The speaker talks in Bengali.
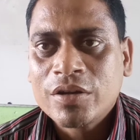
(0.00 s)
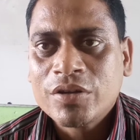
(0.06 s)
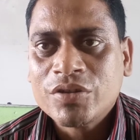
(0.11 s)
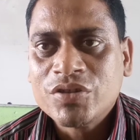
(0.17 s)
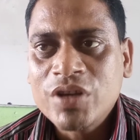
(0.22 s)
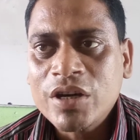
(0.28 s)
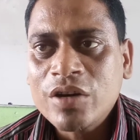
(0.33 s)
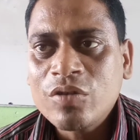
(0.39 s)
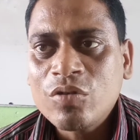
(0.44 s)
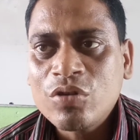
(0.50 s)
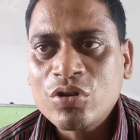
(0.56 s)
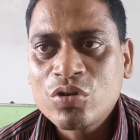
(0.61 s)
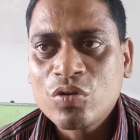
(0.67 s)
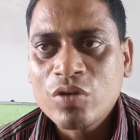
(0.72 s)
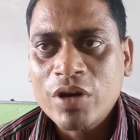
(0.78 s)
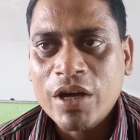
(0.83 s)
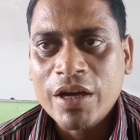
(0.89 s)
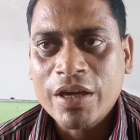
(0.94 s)
যে কোনো
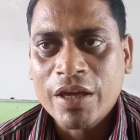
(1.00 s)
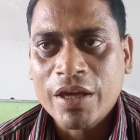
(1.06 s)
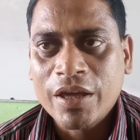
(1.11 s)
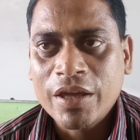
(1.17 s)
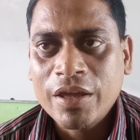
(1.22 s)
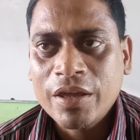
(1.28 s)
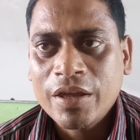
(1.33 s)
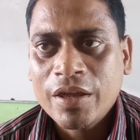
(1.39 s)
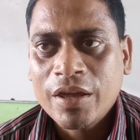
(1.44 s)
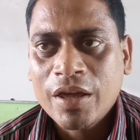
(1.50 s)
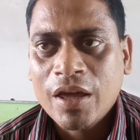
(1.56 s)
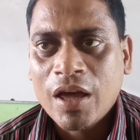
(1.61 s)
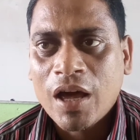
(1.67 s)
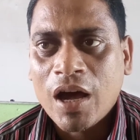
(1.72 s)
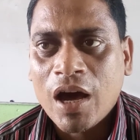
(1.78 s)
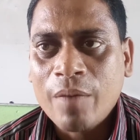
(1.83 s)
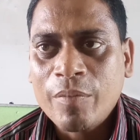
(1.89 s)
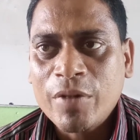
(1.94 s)
সংখ্যাকে
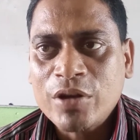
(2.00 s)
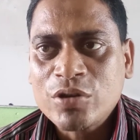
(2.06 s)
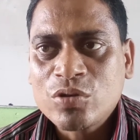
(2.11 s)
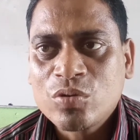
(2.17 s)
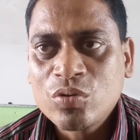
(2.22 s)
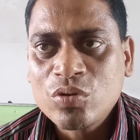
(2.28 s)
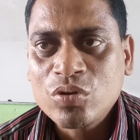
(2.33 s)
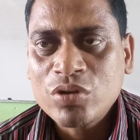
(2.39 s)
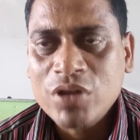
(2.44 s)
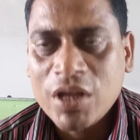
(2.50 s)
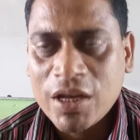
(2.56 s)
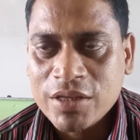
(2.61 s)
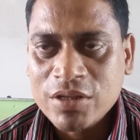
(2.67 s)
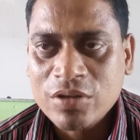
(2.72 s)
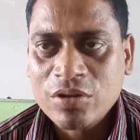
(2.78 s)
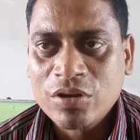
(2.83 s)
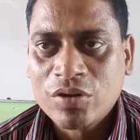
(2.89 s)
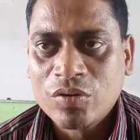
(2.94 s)
আমরা শূন্য দ্বারা
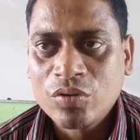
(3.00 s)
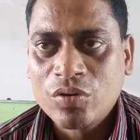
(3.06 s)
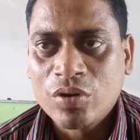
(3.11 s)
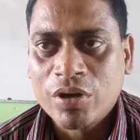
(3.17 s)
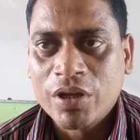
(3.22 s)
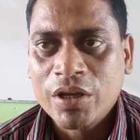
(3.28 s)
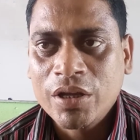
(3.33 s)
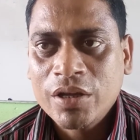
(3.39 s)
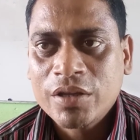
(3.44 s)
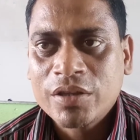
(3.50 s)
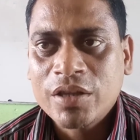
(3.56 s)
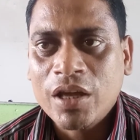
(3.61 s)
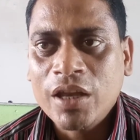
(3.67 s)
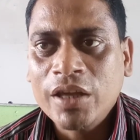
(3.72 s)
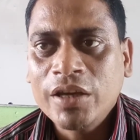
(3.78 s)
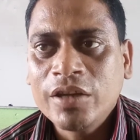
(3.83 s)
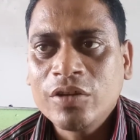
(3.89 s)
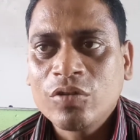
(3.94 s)
যদি গুণ করি
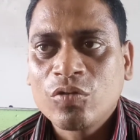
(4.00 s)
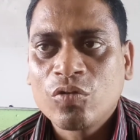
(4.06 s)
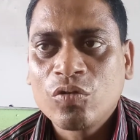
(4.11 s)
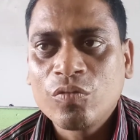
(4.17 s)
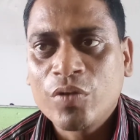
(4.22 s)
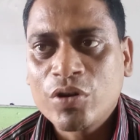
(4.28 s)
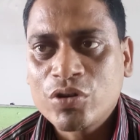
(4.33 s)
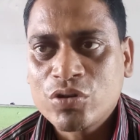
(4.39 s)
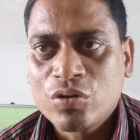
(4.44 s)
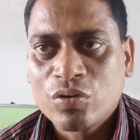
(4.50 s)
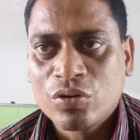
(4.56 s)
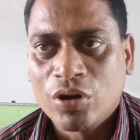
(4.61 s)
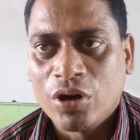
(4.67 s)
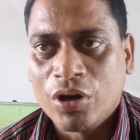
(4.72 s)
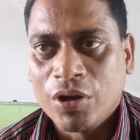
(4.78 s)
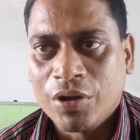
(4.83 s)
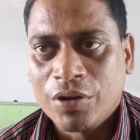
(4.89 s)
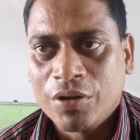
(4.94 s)
তাহলে কিন্তু গুণফল শূন্য
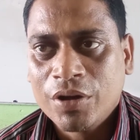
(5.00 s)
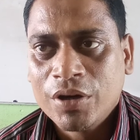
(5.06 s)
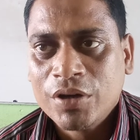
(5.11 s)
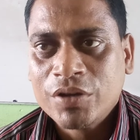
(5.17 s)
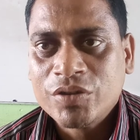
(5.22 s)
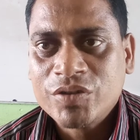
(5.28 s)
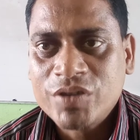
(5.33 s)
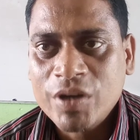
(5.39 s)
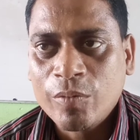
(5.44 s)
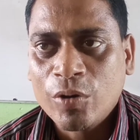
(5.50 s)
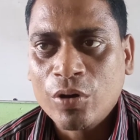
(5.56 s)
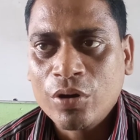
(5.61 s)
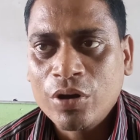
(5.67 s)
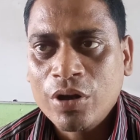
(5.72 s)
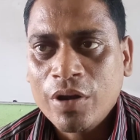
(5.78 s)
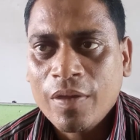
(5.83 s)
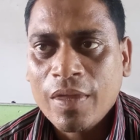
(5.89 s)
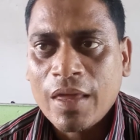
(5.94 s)
হয় যেমন
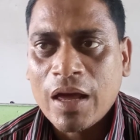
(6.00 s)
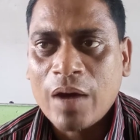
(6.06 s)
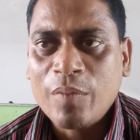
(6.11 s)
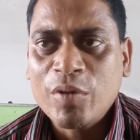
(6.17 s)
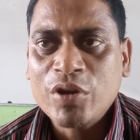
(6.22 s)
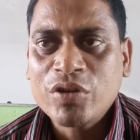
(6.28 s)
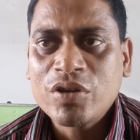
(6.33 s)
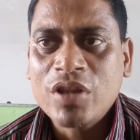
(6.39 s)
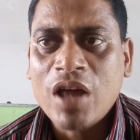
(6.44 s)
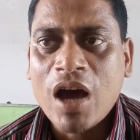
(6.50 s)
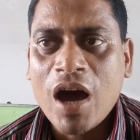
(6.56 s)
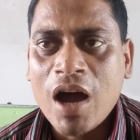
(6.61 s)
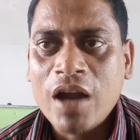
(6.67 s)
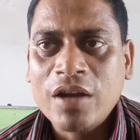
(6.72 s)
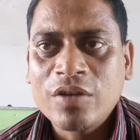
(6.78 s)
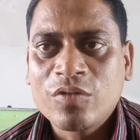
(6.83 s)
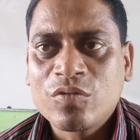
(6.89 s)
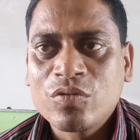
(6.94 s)
আমরা যদি
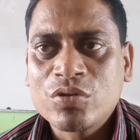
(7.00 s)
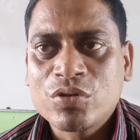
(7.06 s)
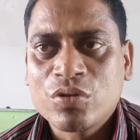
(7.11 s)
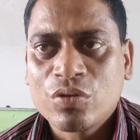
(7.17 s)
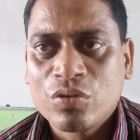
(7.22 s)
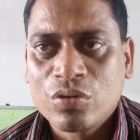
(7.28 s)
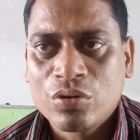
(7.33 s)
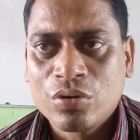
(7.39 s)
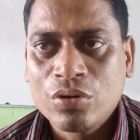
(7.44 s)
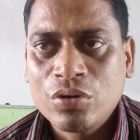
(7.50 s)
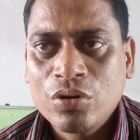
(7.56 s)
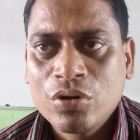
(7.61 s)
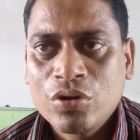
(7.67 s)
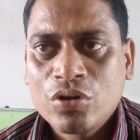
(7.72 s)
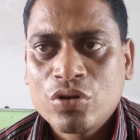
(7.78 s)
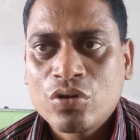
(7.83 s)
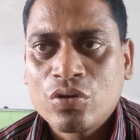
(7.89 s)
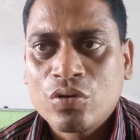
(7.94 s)
আট গুণ শূন্য
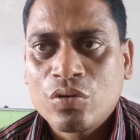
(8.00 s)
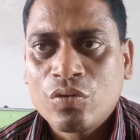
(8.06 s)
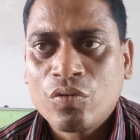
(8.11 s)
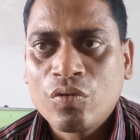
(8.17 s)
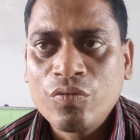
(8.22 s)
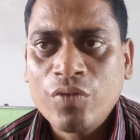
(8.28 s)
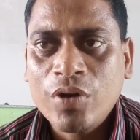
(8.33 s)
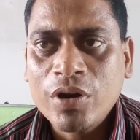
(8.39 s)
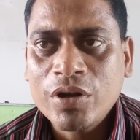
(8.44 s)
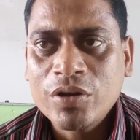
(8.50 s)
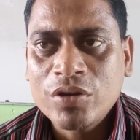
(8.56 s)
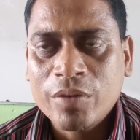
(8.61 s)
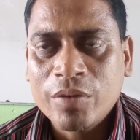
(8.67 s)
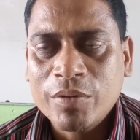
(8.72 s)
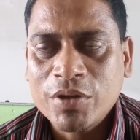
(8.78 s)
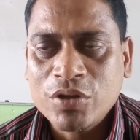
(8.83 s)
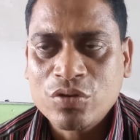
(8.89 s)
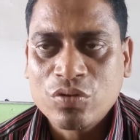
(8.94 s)
গুণফল কিন্তু
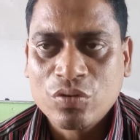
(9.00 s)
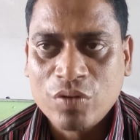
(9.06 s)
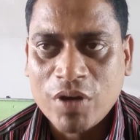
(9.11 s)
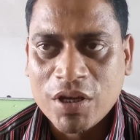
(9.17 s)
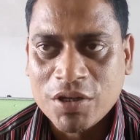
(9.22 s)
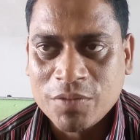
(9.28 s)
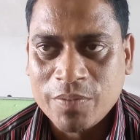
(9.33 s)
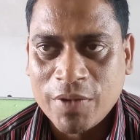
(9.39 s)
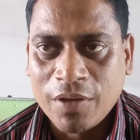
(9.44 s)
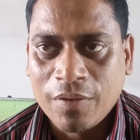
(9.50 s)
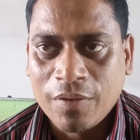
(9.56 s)
আমাদের শূন্য আসবে